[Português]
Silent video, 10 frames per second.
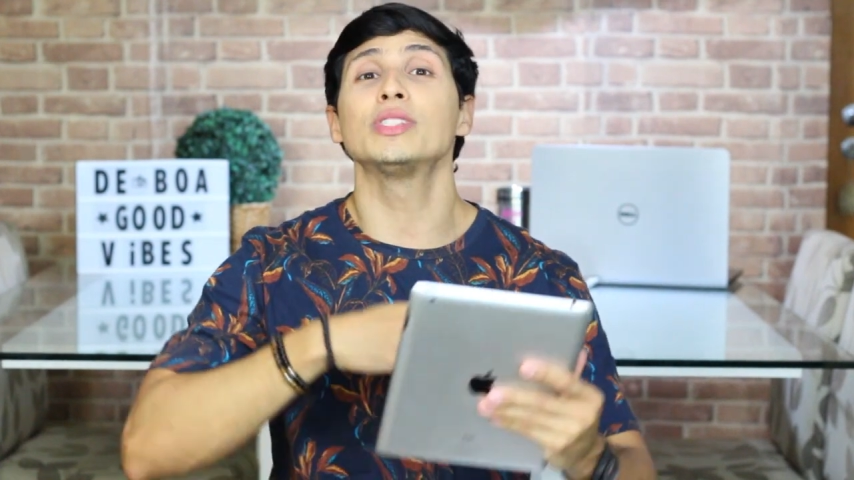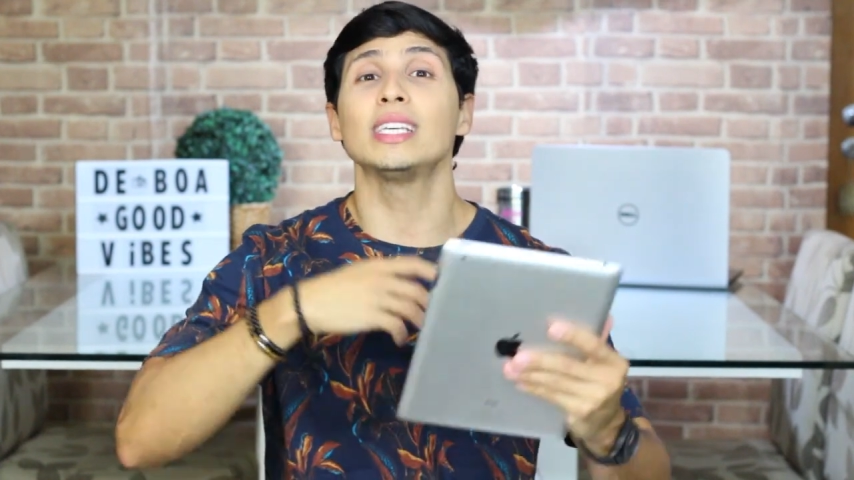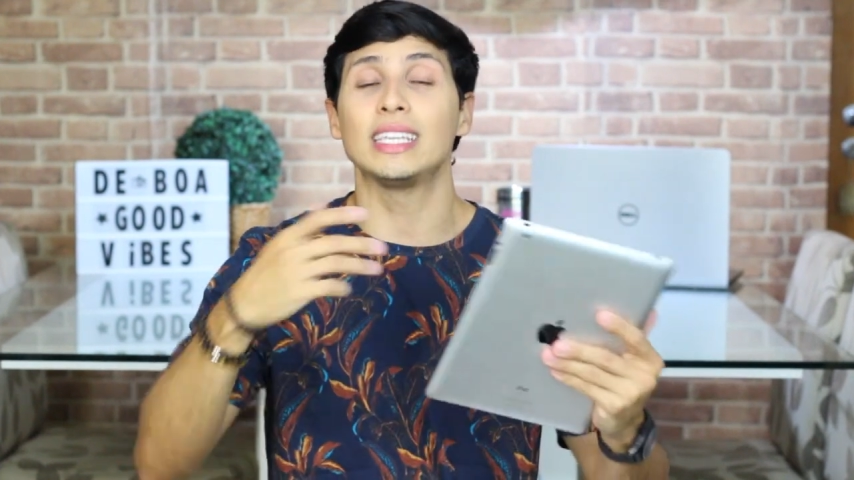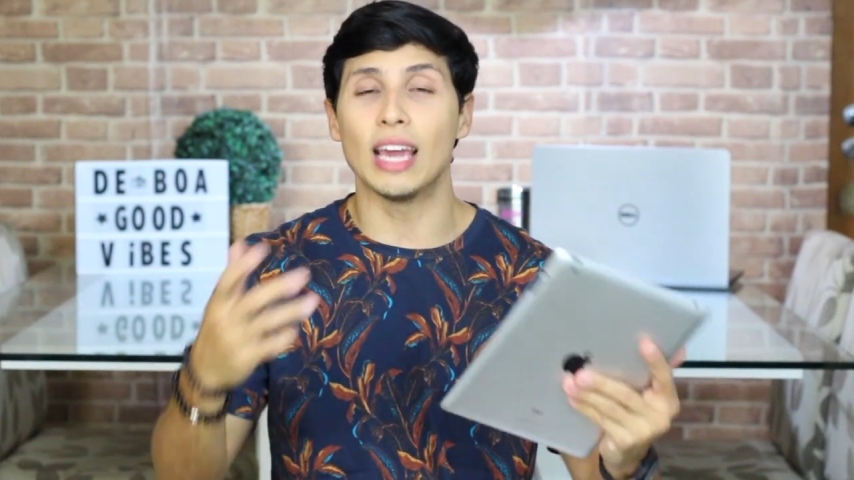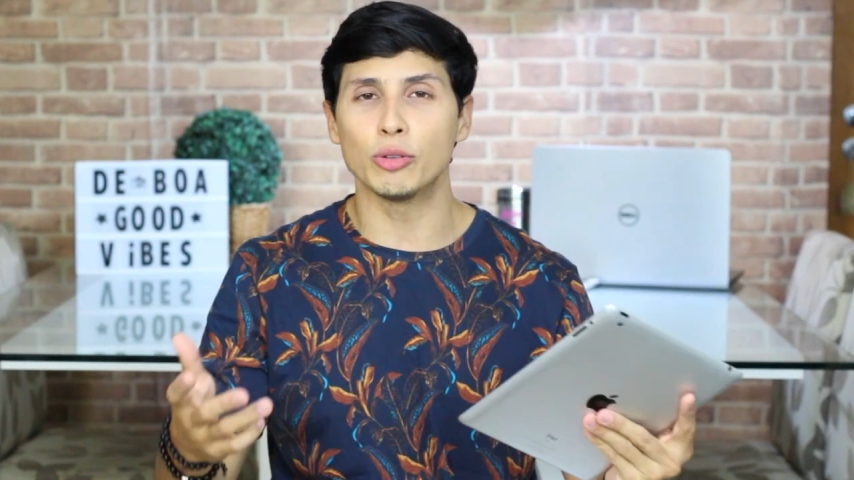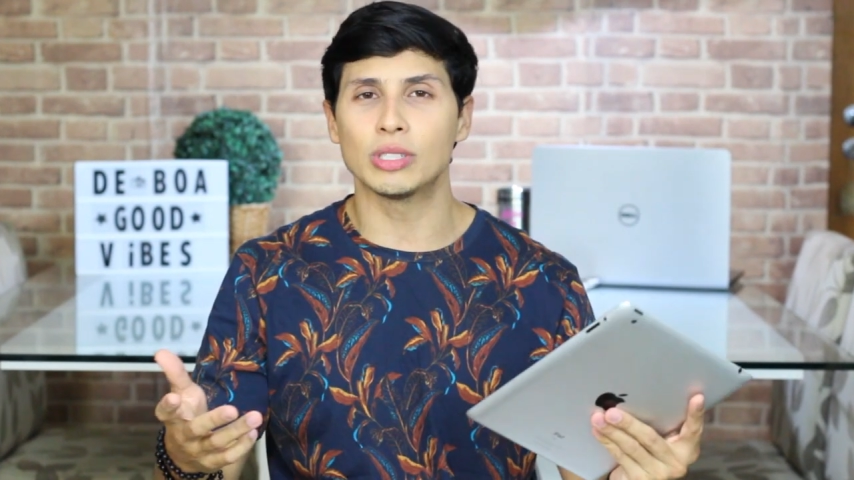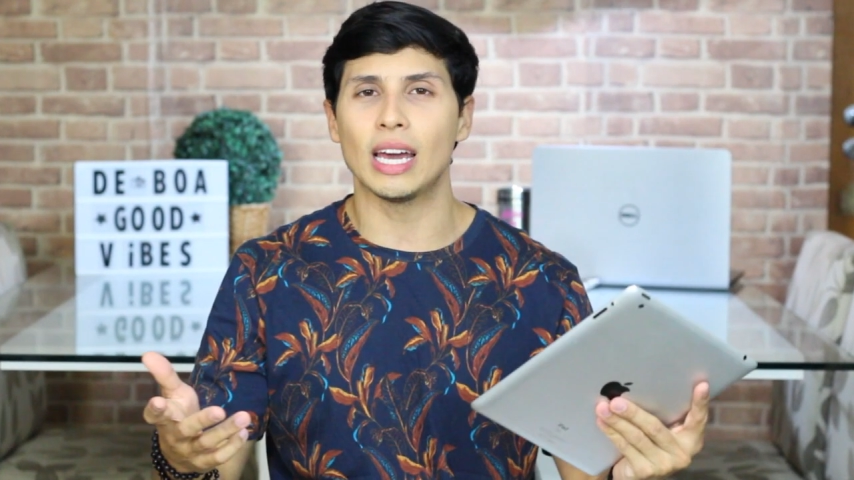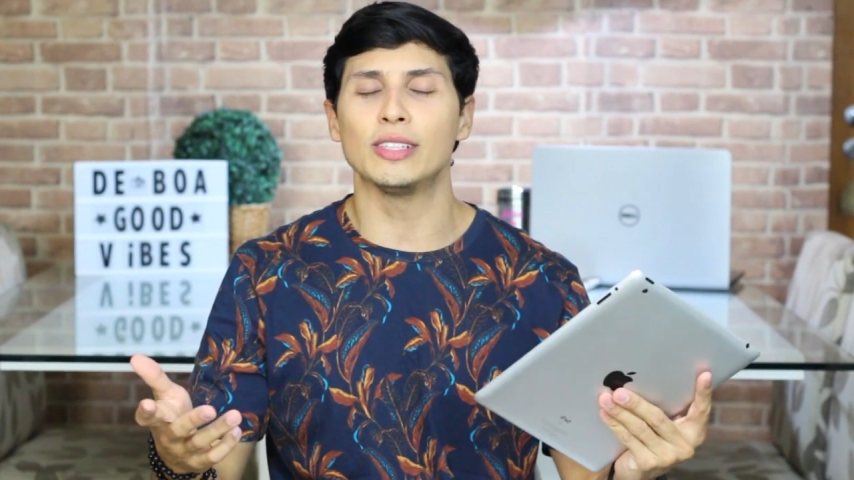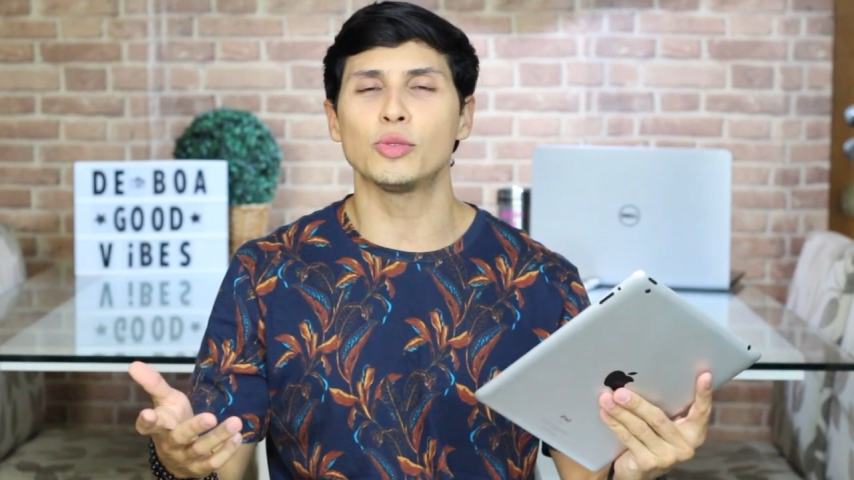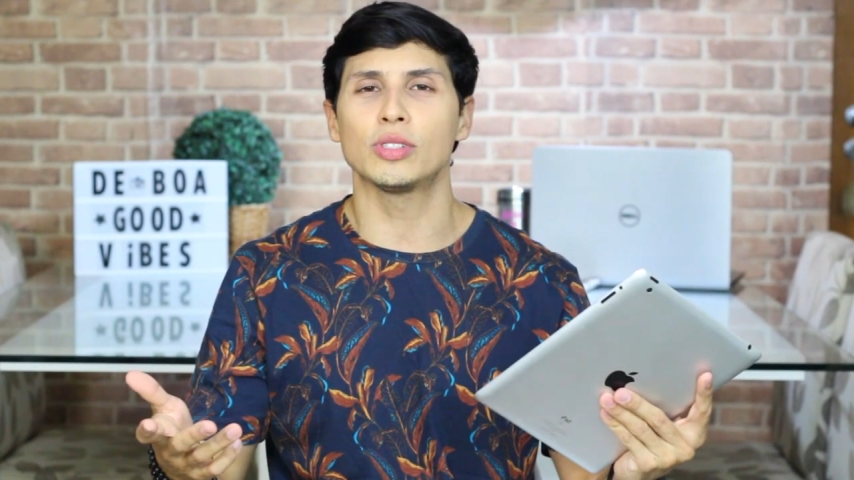e você quer
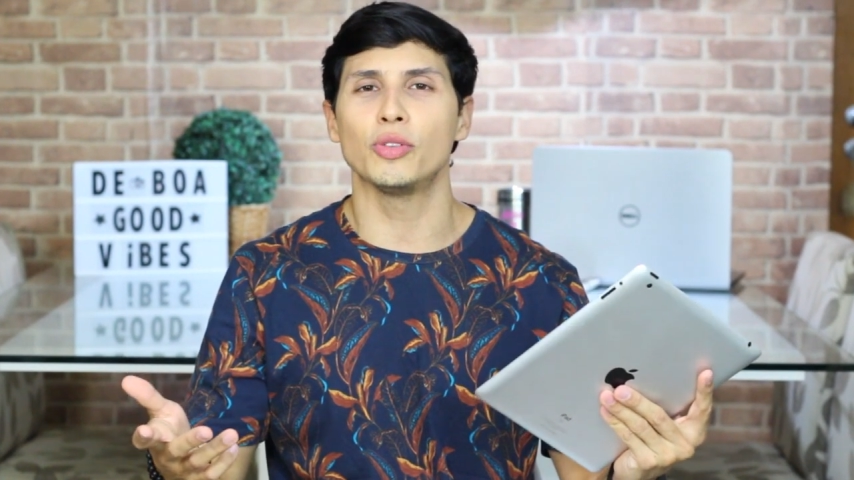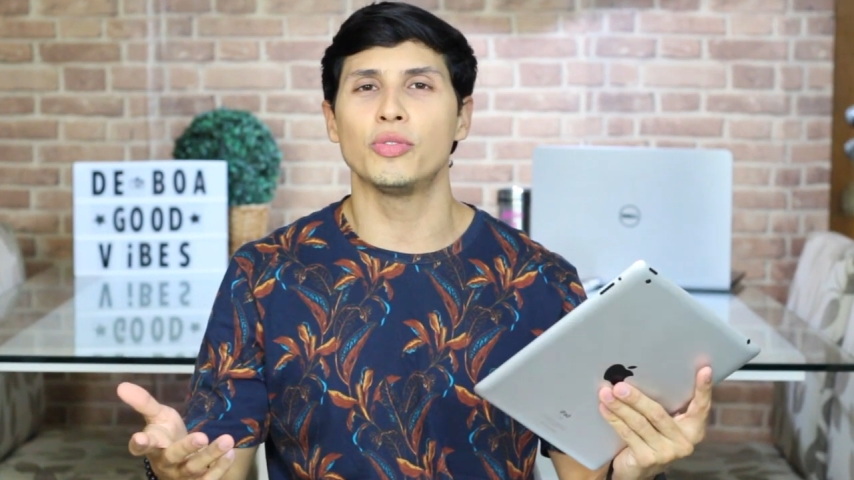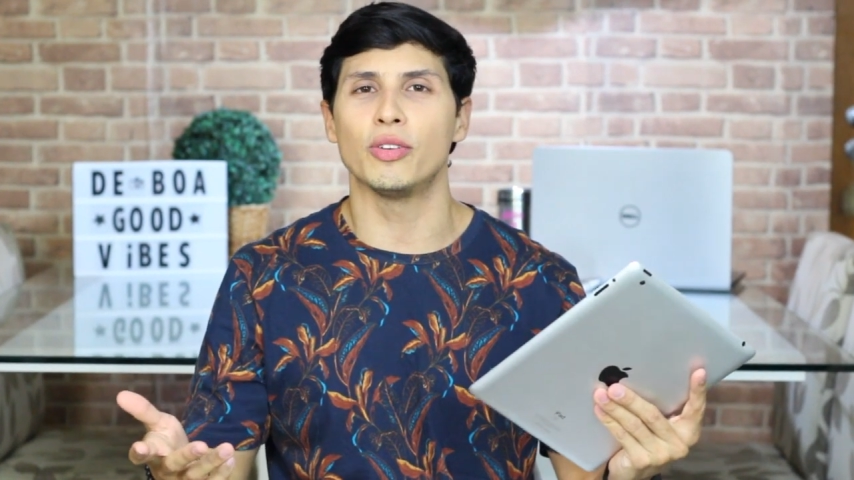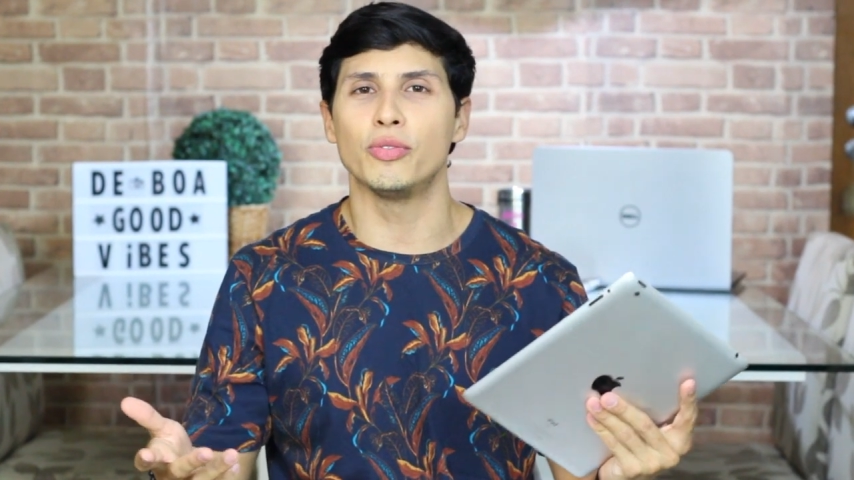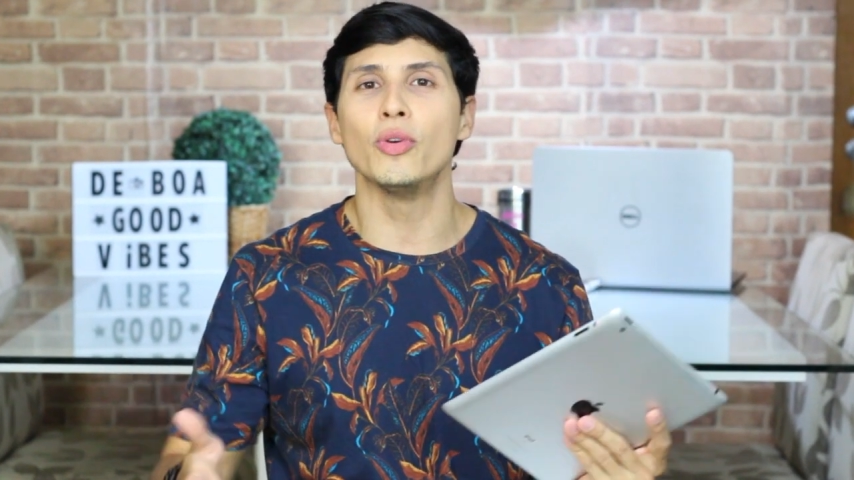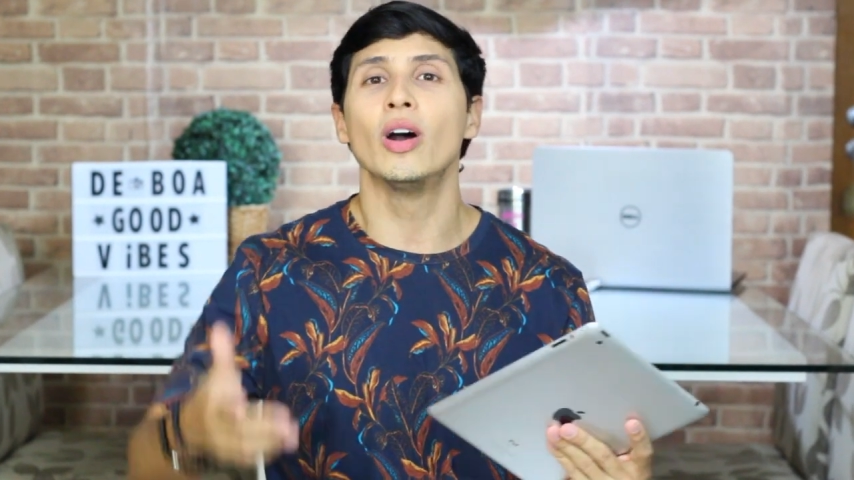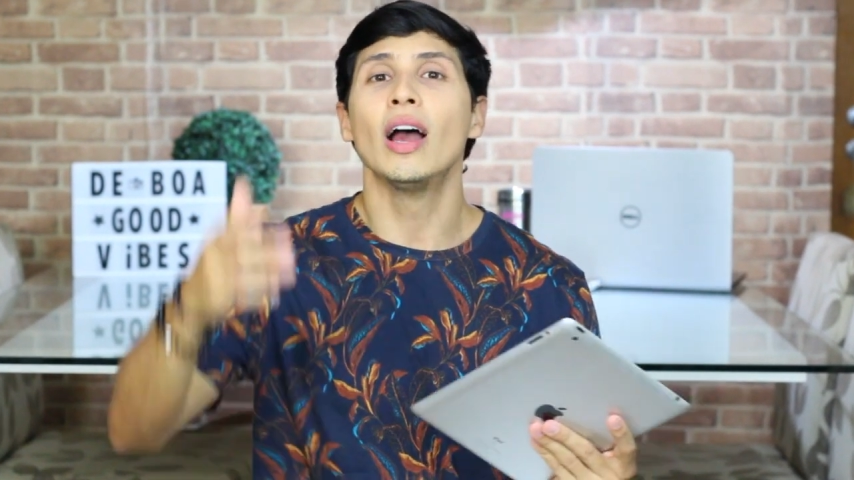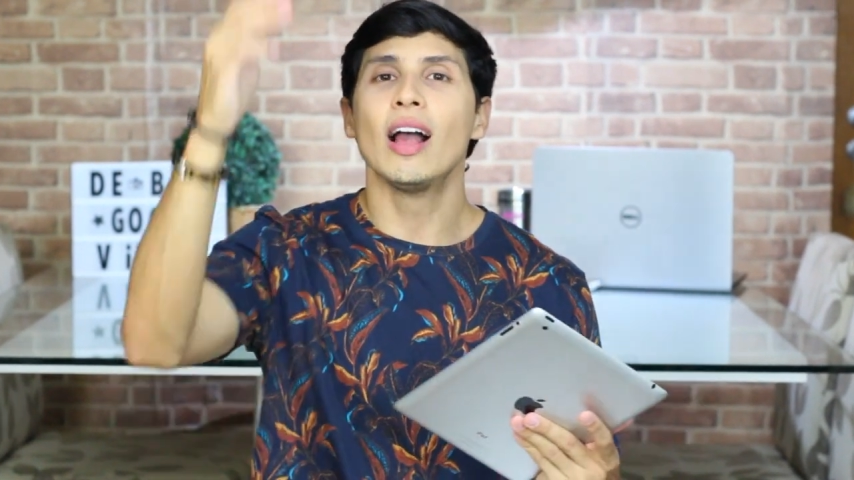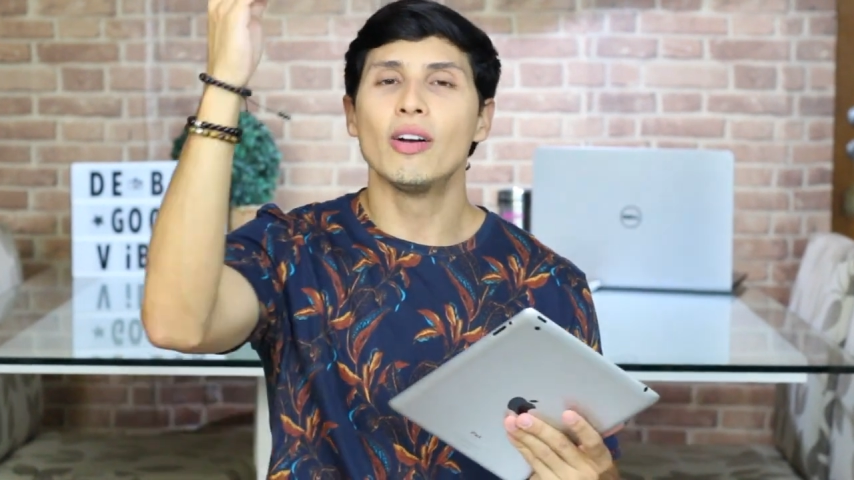usar isso a seu favor,